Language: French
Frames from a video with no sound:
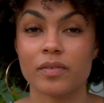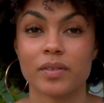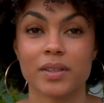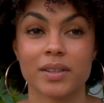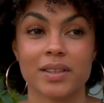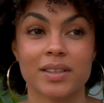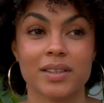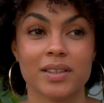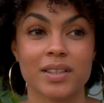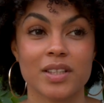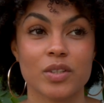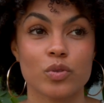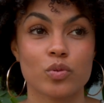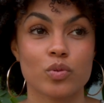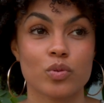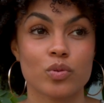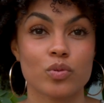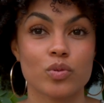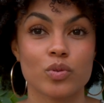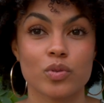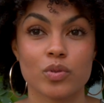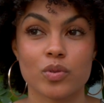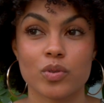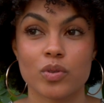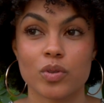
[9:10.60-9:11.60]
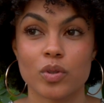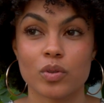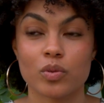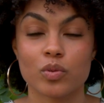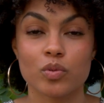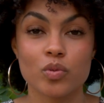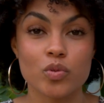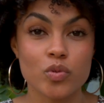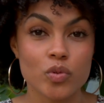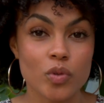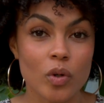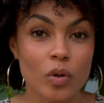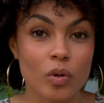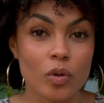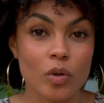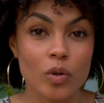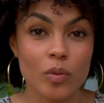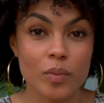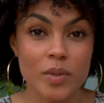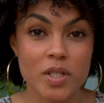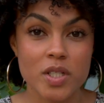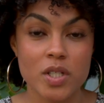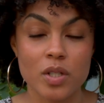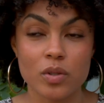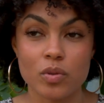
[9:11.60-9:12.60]
Enfin, tu te sens toujours
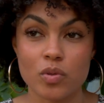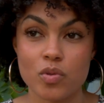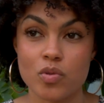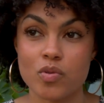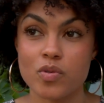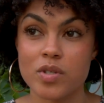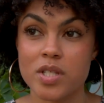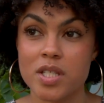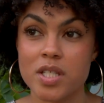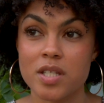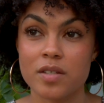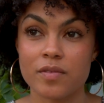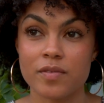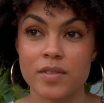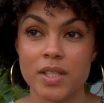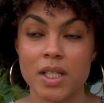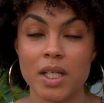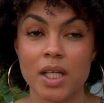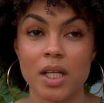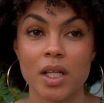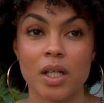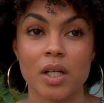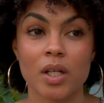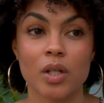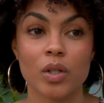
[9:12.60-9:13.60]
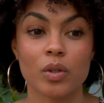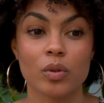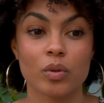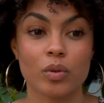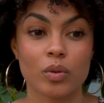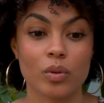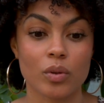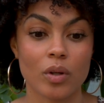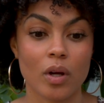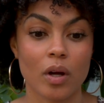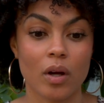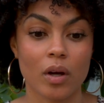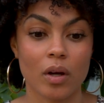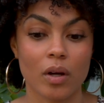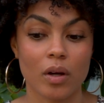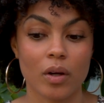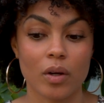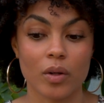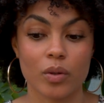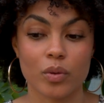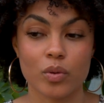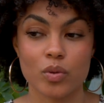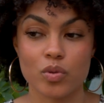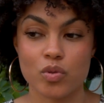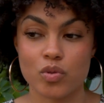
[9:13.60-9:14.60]
obligé de justifier
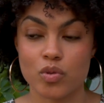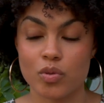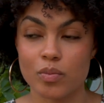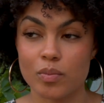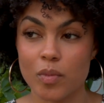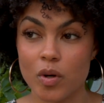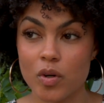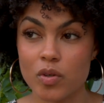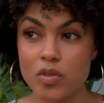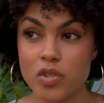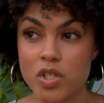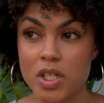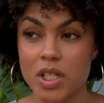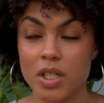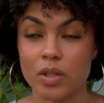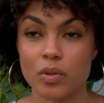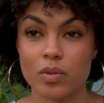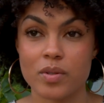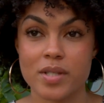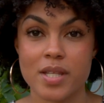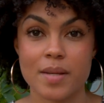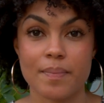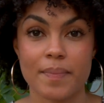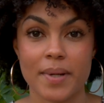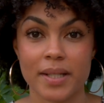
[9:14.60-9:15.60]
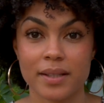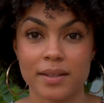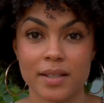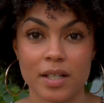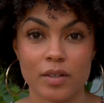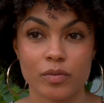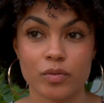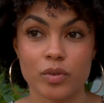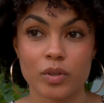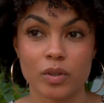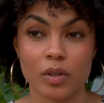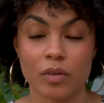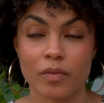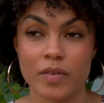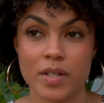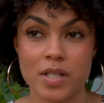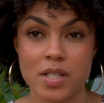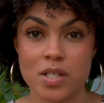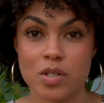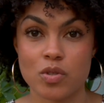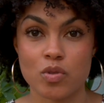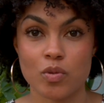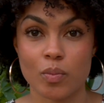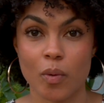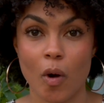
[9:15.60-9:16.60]
que, que tu manges et que c'est pas de ta faute, en fait,
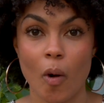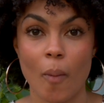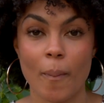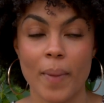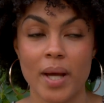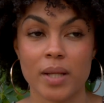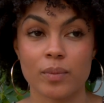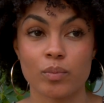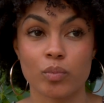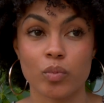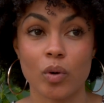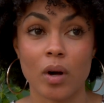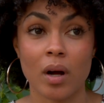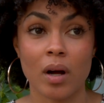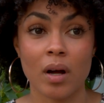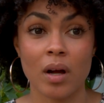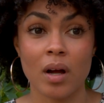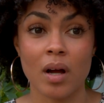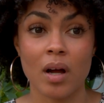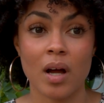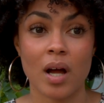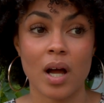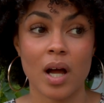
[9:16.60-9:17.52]
si tu prends pas de poids.